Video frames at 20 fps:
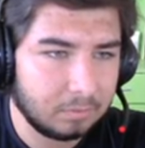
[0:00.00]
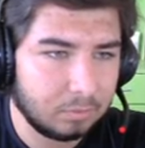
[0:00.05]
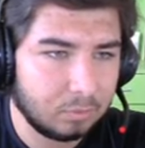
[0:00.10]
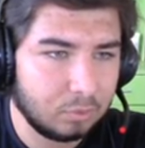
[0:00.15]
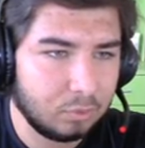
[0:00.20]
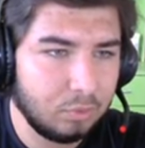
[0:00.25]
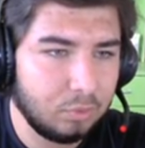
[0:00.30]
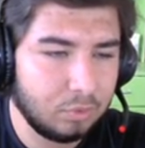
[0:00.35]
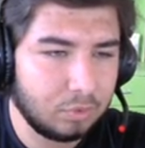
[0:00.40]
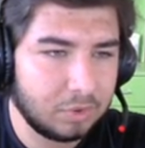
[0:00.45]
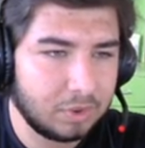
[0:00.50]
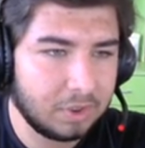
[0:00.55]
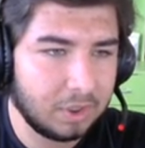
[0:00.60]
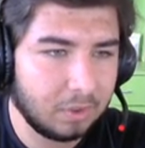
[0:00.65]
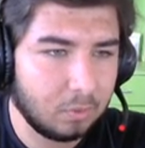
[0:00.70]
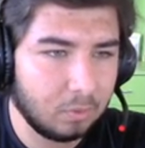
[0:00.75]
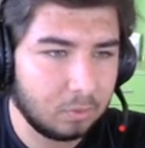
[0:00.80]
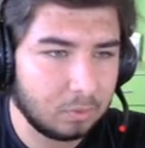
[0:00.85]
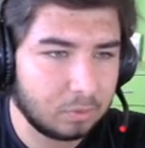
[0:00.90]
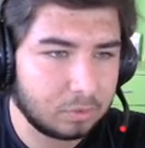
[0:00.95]
Bu
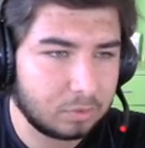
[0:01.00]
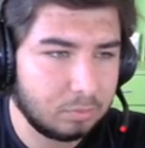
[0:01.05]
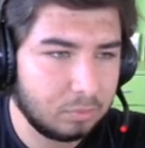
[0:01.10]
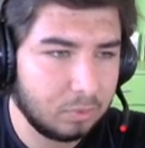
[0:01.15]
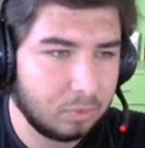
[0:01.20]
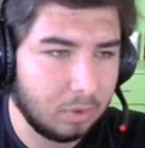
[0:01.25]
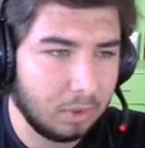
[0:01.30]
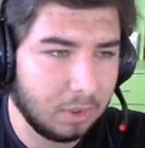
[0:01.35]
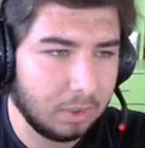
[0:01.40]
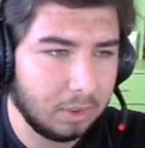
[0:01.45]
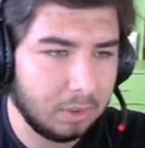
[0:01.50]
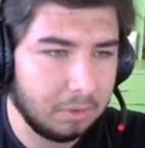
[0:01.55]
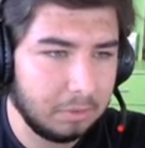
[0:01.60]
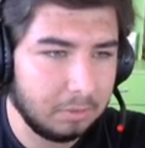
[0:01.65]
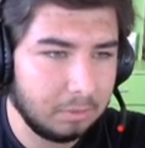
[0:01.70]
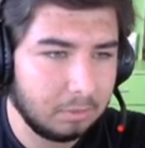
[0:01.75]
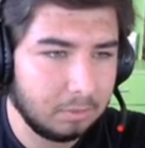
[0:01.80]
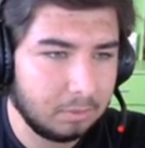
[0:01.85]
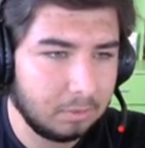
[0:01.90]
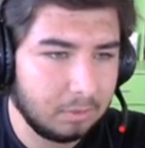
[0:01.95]
yüksek olsun puanı.
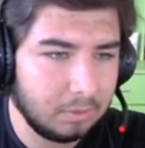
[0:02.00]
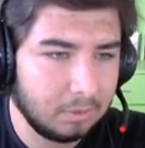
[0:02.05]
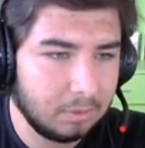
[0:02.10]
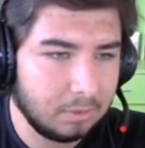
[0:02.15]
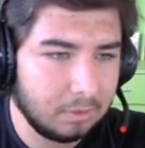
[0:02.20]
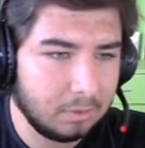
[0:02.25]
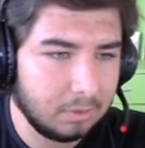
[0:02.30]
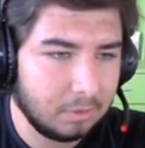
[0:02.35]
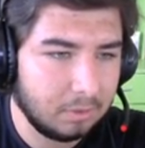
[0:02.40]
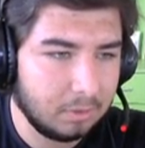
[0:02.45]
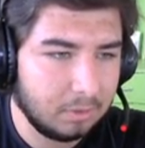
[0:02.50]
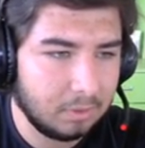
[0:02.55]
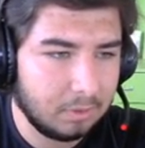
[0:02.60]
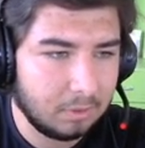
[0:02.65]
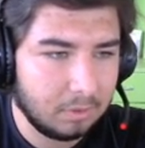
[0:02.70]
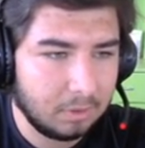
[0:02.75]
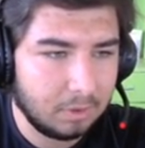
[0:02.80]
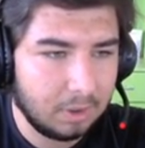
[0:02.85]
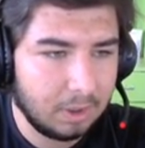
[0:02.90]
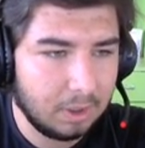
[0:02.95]

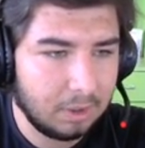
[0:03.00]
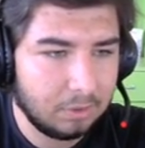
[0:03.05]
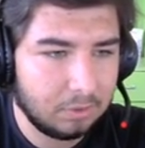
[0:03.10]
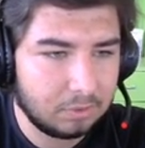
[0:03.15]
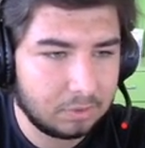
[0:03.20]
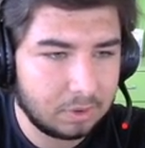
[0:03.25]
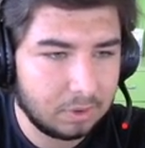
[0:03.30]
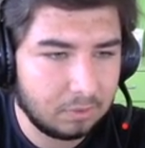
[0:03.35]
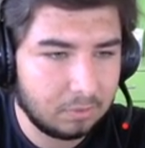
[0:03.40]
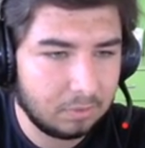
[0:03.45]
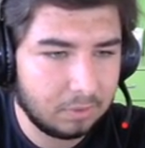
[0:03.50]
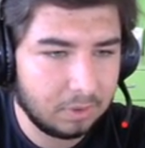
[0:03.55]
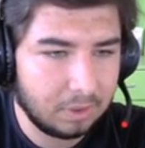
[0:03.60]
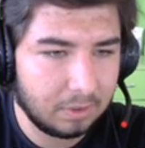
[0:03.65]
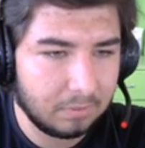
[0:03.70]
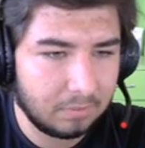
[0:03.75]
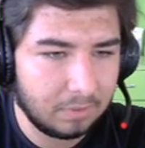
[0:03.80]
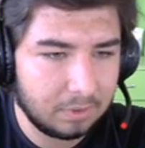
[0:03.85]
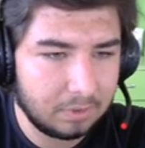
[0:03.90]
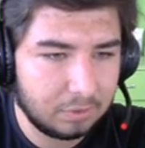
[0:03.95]
En yüksek onlar
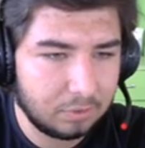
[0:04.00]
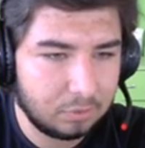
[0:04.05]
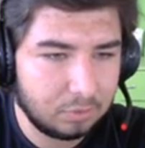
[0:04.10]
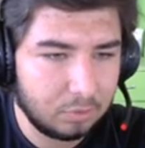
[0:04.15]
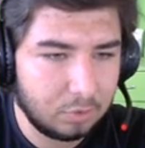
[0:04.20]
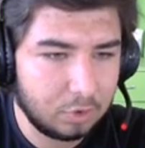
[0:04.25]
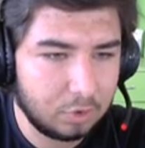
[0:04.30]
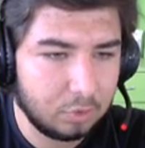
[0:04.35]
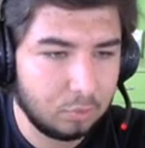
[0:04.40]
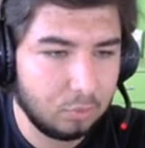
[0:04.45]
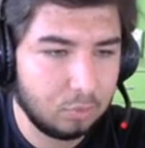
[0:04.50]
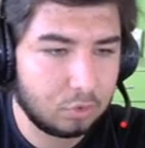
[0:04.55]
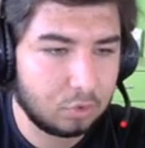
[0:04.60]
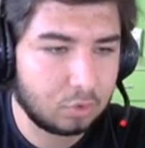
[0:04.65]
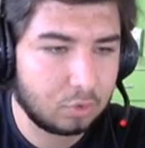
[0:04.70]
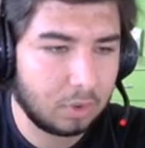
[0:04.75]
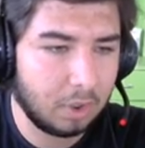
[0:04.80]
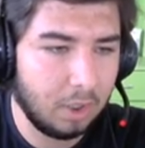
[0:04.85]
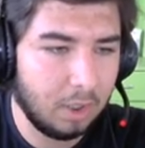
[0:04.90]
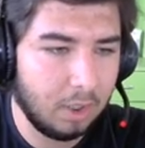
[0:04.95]
var. Şu dışı
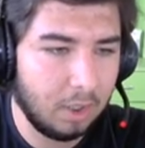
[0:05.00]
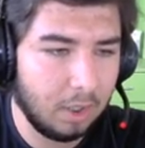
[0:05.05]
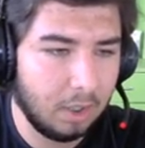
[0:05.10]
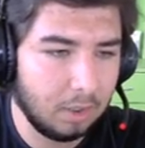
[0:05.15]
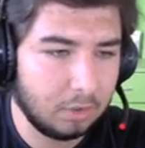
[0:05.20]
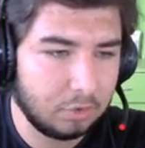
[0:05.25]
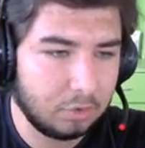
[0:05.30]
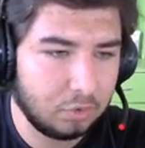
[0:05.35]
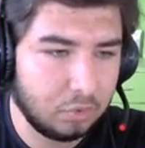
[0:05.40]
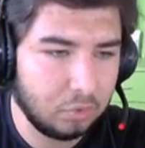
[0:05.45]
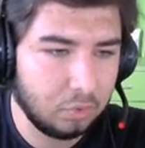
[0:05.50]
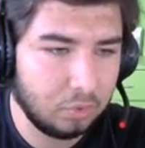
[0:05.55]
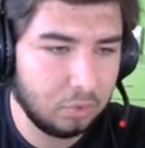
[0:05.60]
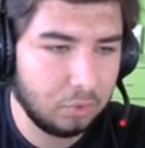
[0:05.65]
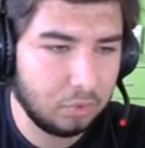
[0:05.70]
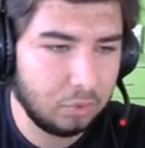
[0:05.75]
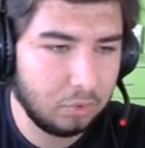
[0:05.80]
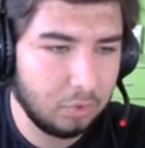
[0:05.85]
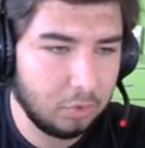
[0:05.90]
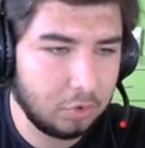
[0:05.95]
3K.
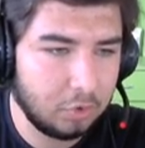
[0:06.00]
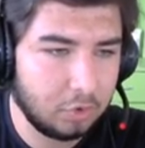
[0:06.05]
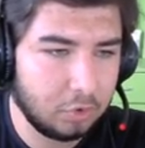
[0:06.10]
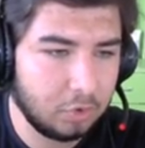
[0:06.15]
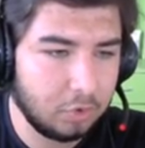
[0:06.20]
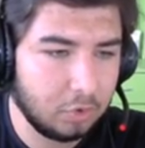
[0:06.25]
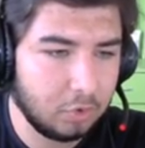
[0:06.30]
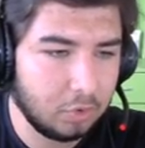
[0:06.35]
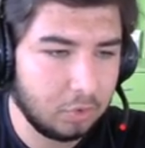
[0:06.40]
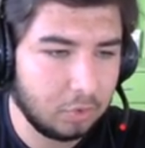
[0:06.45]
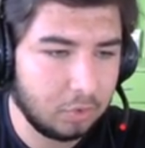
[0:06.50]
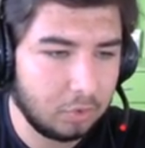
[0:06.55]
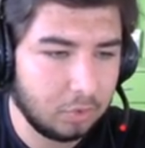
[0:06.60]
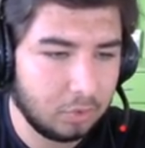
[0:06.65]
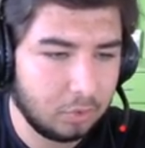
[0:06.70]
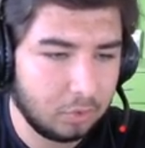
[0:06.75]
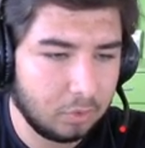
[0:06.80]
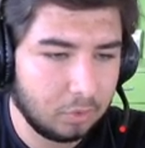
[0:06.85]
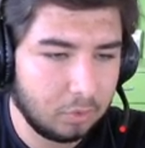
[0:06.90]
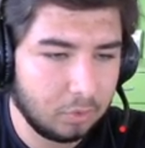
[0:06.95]
Çüş.
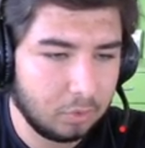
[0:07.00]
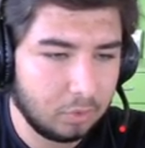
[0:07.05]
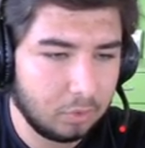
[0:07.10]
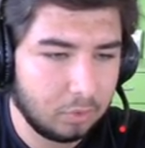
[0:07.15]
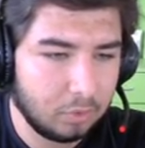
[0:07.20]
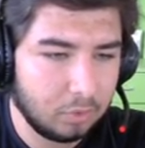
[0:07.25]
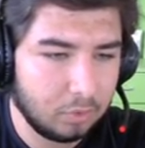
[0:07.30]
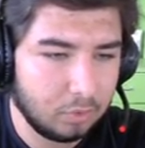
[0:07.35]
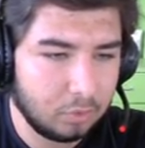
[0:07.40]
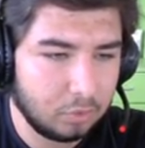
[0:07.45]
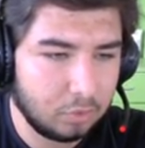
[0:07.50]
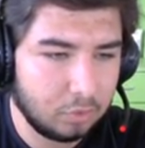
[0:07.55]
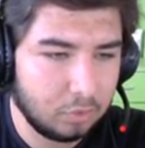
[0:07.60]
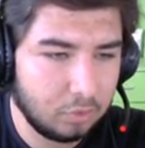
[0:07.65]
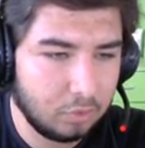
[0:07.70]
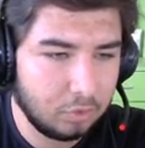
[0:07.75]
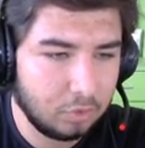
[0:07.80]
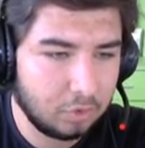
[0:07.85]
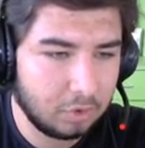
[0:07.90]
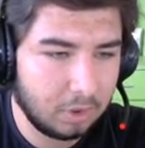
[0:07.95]

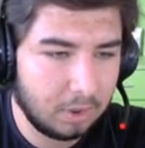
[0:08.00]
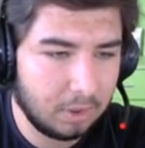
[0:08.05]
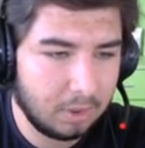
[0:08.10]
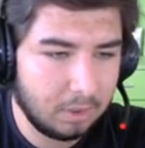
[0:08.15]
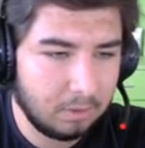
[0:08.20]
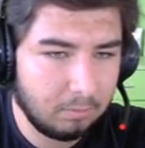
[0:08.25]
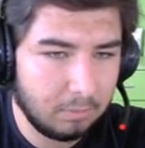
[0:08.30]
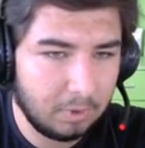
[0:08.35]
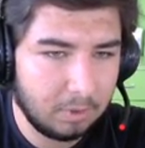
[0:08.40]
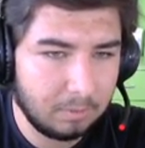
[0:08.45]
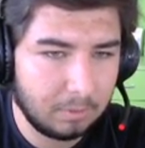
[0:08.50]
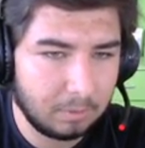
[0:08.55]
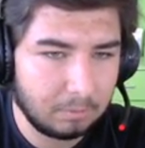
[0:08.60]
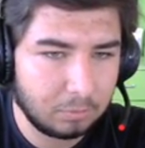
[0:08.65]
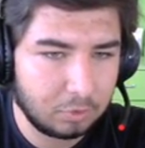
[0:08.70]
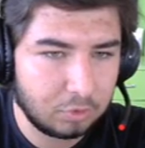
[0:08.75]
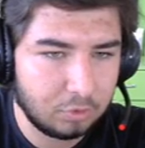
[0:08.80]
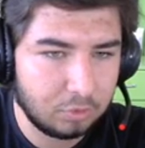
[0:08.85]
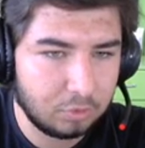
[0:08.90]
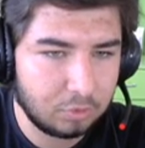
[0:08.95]
Çüş anam babam
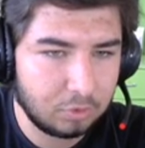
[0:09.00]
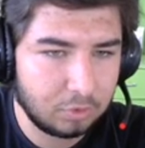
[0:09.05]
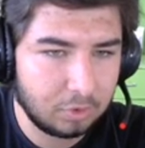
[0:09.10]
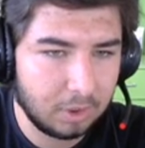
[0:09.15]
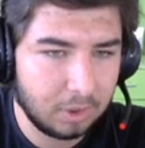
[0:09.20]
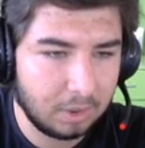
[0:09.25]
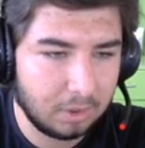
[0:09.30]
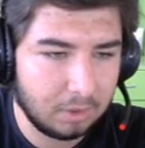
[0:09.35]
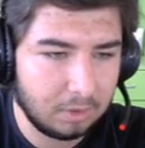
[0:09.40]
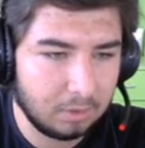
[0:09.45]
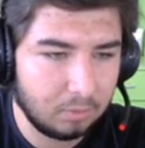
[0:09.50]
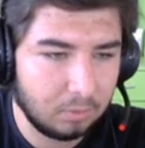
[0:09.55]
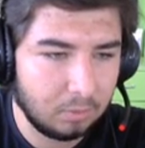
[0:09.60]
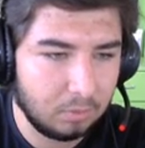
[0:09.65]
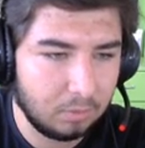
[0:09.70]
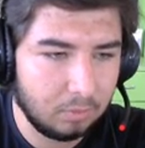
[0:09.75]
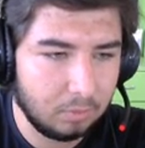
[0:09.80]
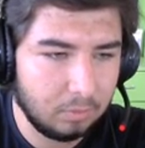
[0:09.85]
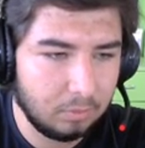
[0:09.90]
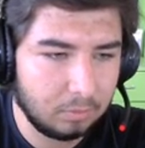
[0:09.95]
çüş yani.
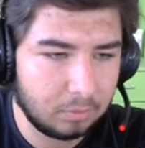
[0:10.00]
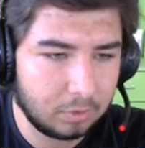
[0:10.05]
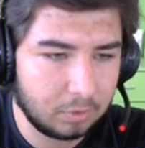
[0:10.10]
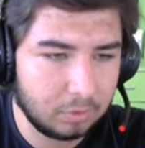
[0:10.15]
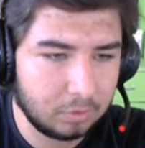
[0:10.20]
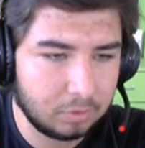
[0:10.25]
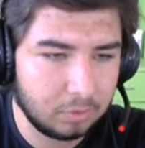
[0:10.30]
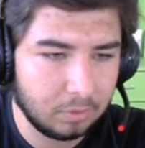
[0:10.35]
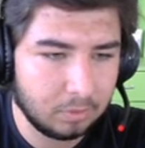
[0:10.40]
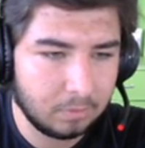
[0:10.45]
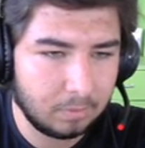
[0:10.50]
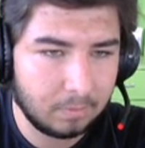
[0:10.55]
Oo bu kötü.